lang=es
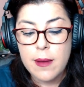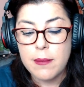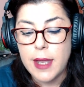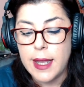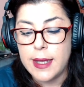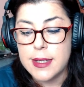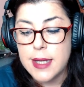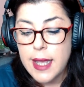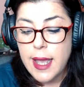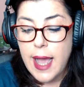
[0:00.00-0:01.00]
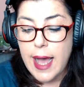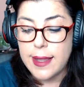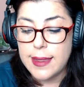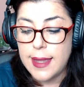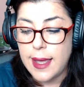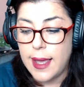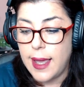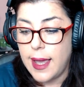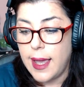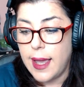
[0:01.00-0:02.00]
Veréis,
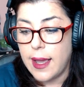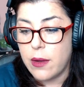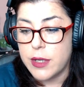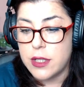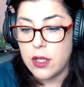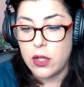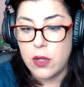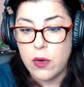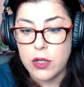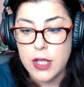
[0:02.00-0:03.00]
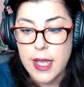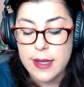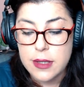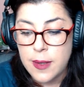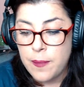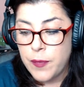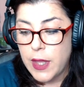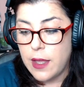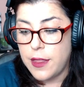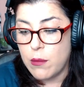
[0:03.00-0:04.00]
hace cuestión de unos días
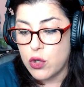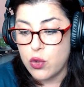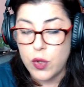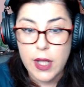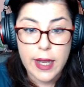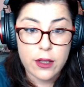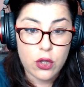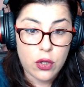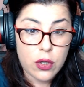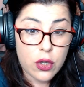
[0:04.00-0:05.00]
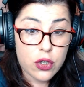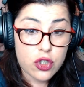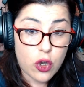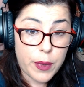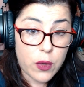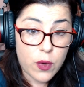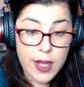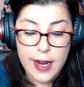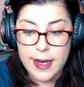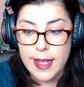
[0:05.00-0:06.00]
hicimos un directo sobre
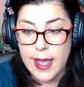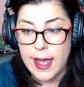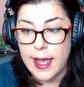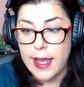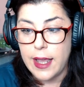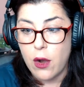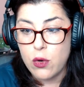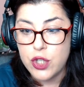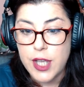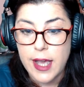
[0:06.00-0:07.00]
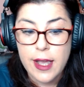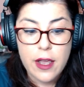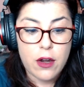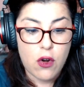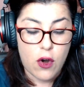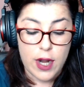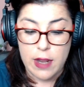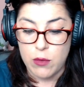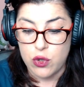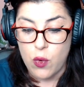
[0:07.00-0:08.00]
Ucrania y Rusia, nos
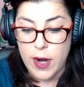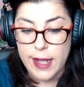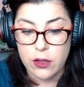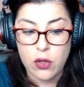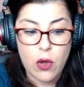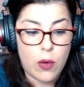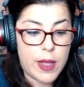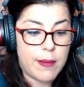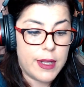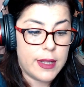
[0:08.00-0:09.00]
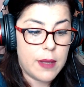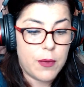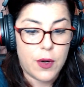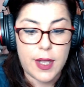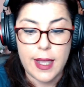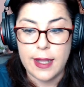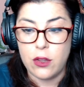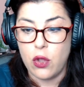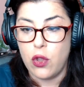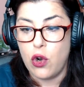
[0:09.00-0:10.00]
reímos un rato, obviamente, porque
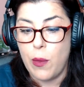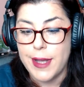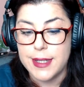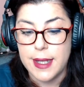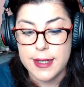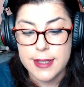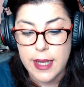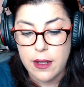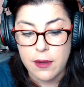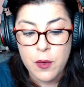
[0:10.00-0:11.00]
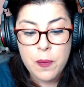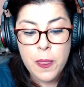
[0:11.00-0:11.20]
todo no va a ser serio,